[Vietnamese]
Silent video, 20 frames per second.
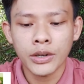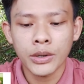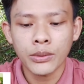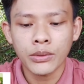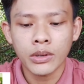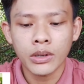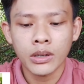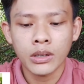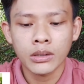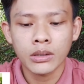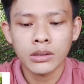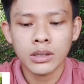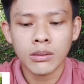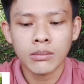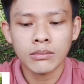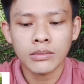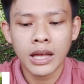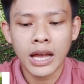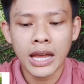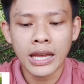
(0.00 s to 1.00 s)
nếu như
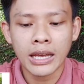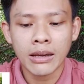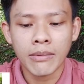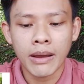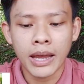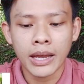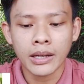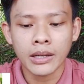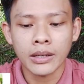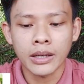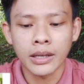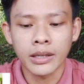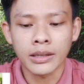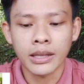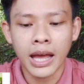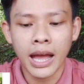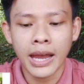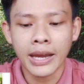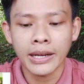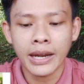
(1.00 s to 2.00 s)
trong tay các bạn hiện
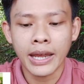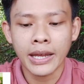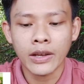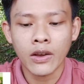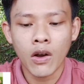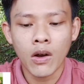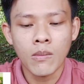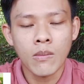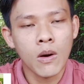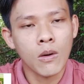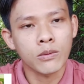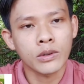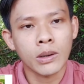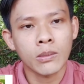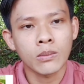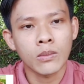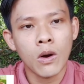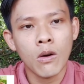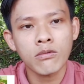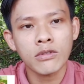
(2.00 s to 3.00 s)
tại đang có một
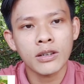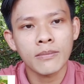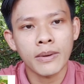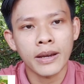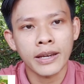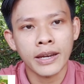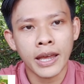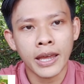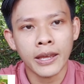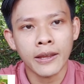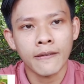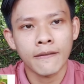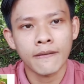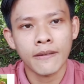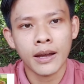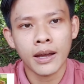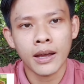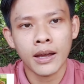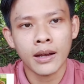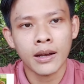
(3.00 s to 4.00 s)
trong bốn thiết bị này
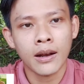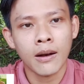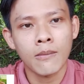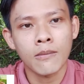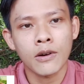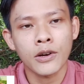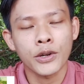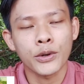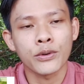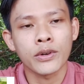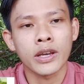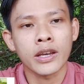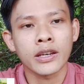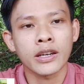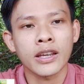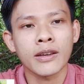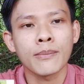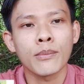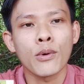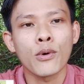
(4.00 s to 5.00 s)
và không có điều
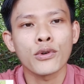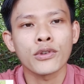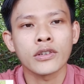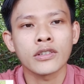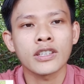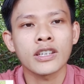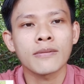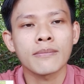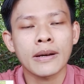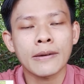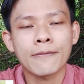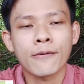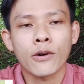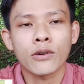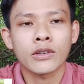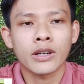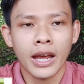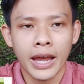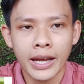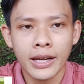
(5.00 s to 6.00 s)
kiện để mua những chiếc
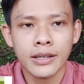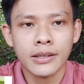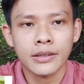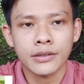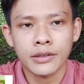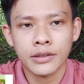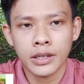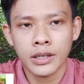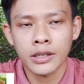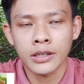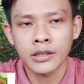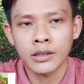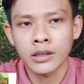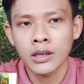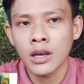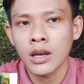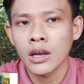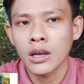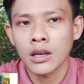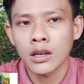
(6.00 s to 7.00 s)
smartphone khác thì
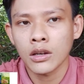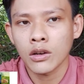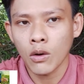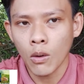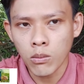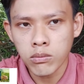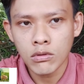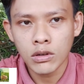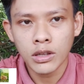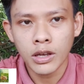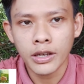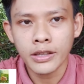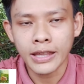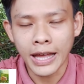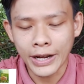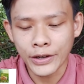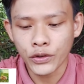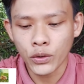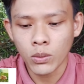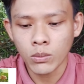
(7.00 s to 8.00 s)
cũng có thể
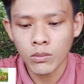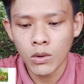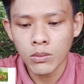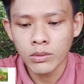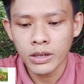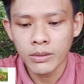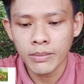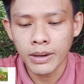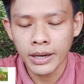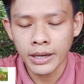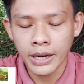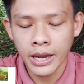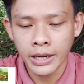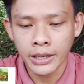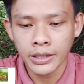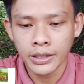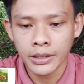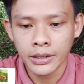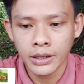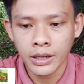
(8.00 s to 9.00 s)
tận dụng bốn thiết bị
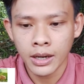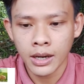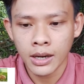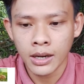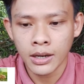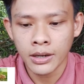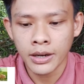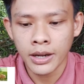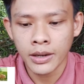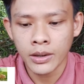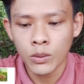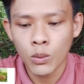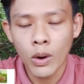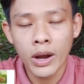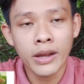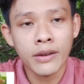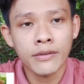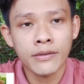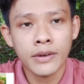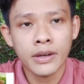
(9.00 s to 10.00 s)
này à, để
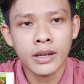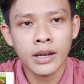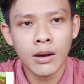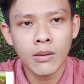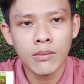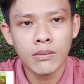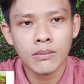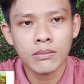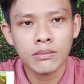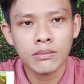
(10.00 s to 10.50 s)
quay vlog